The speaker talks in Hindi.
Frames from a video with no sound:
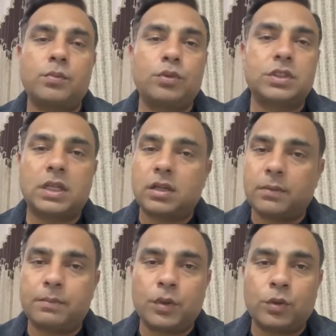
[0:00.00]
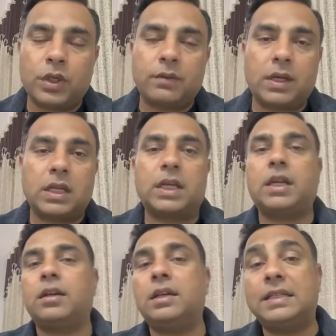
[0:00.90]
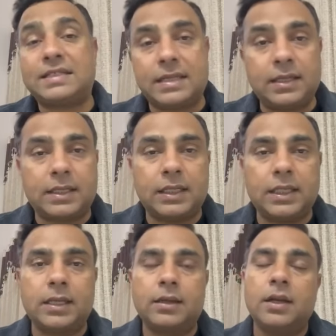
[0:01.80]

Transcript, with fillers: जो बुर्जल अरब में होने वाला है लिस्टिंग के लिए